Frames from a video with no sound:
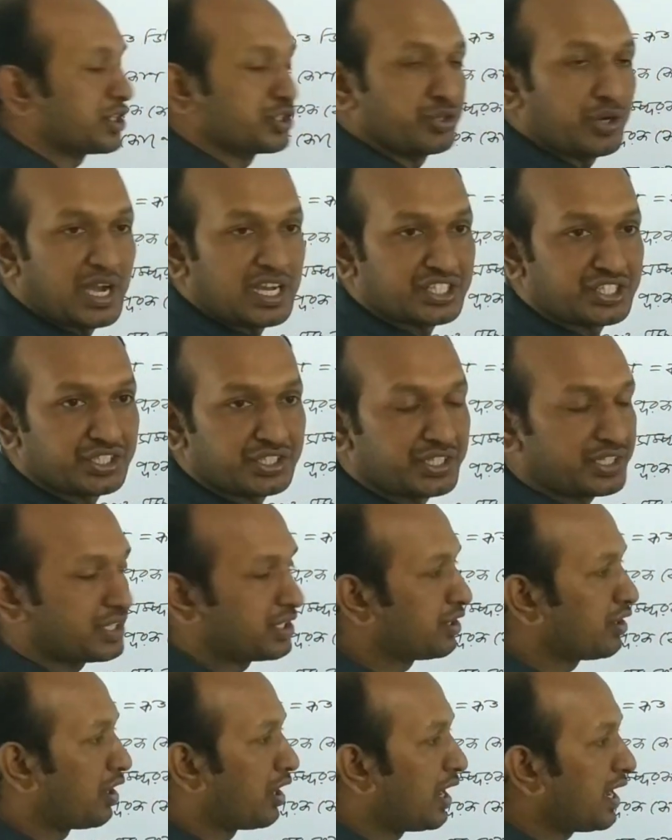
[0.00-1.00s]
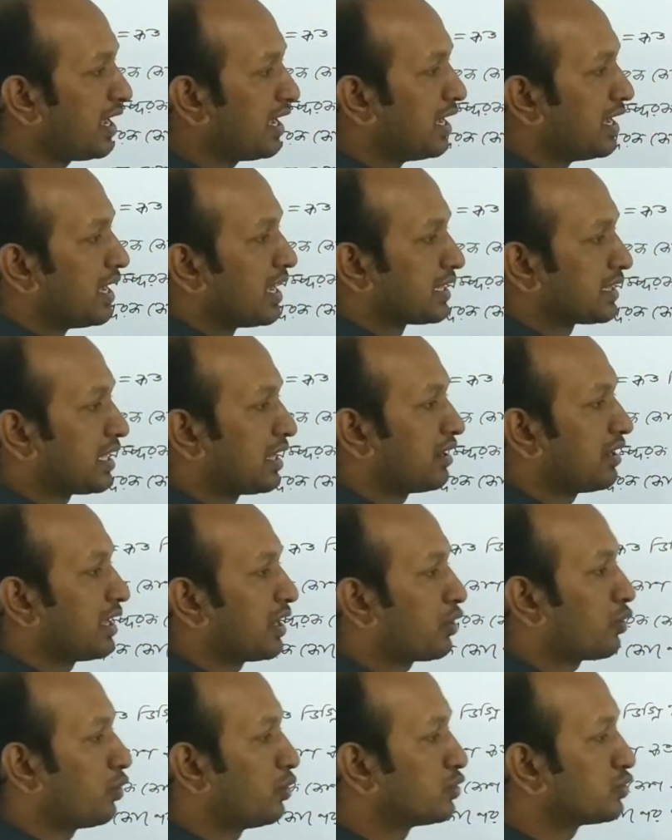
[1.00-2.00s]
একশো ডিগ্রি হয় তাহলে
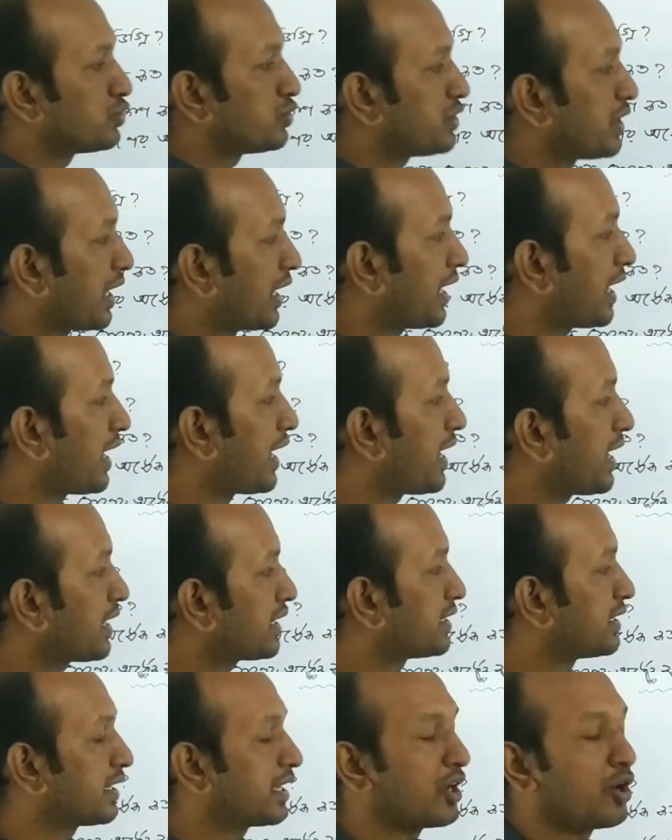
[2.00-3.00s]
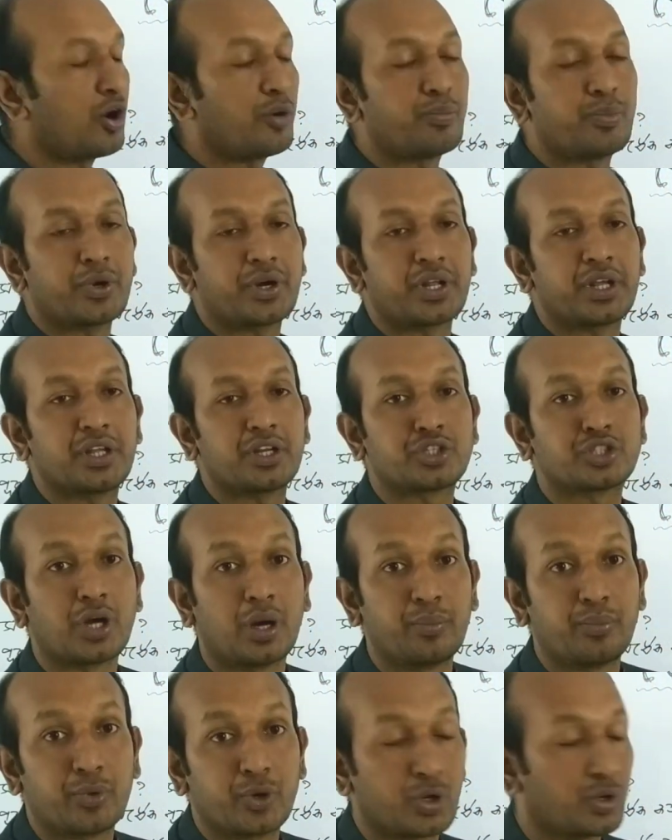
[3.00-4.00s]
কোন দুটাকে একটিকে অপরটির
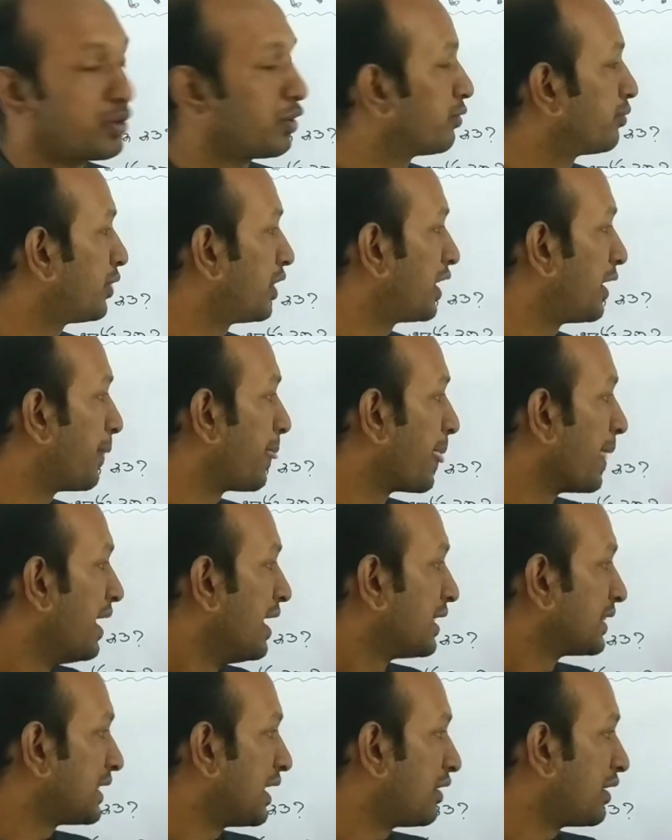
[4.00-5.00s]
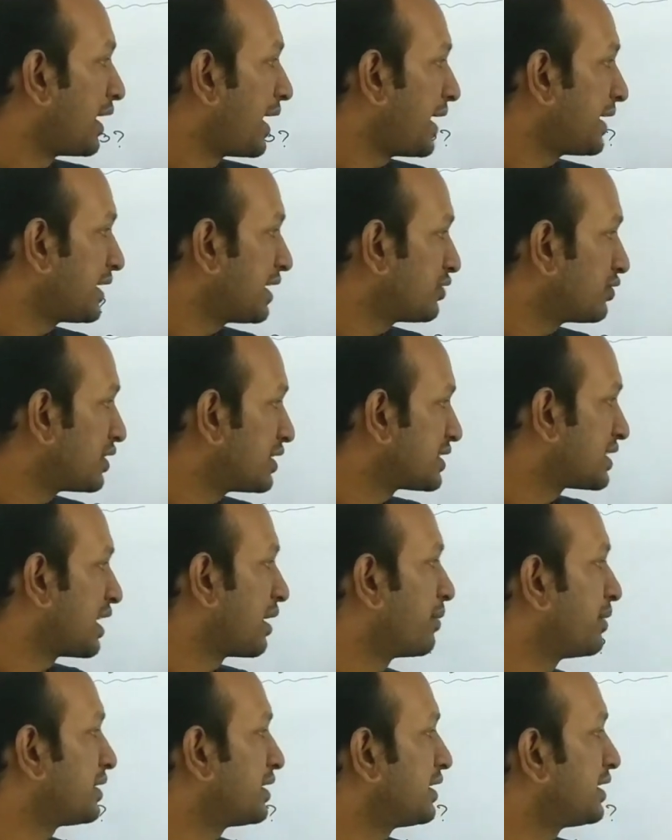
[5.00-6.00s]
সম্পূরক কোণ বলে তাহলে এইটা যদি
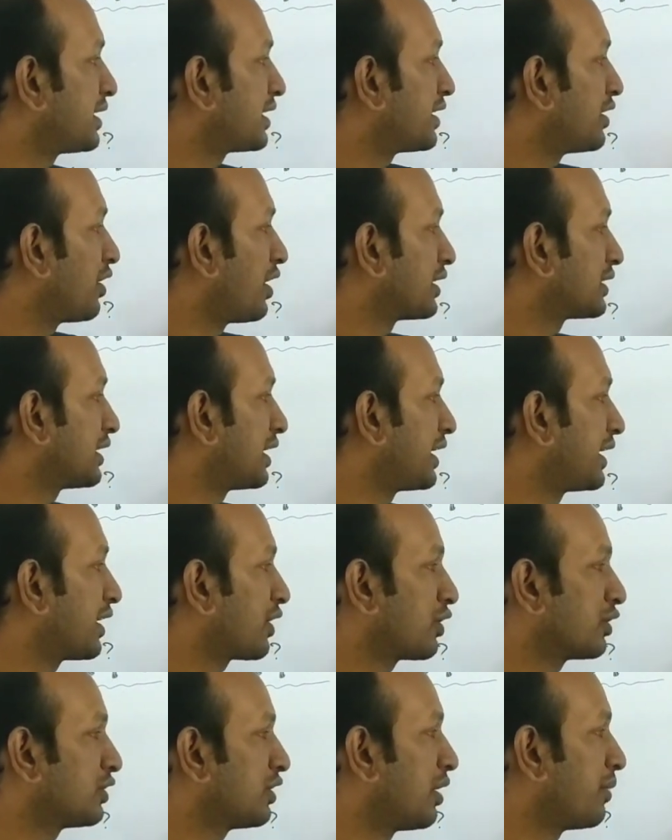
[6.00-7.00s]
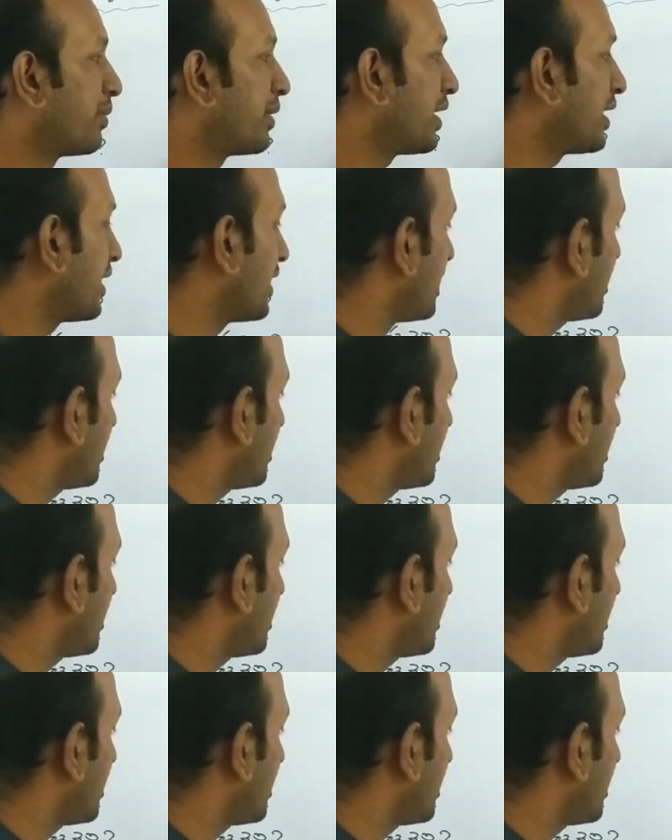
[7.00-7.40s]
সেভেন্টি ডিগ্রি হয় তাহলে এটা কত হবে